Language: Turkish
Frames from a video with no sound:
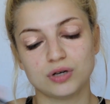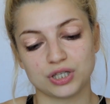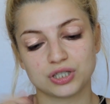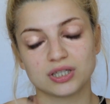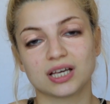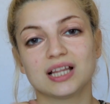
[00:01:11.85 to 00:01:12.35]

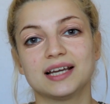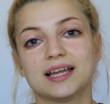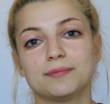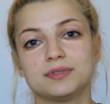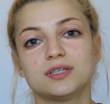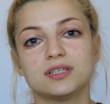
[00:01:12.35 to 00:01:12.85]
İçindekilerin
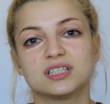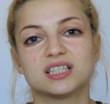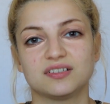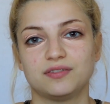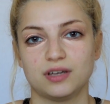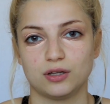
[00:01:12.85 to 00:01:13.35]
hepsi
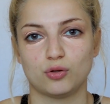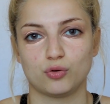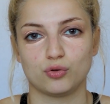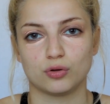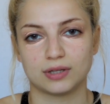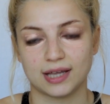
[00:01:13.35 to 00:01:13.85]
sıvıya
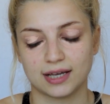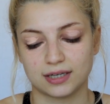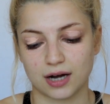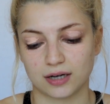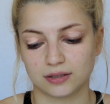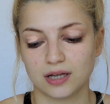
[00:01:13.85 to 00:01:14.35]
dönüyor
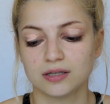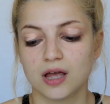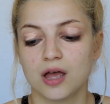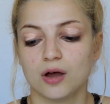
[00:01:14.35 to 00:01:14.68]
tekrardan.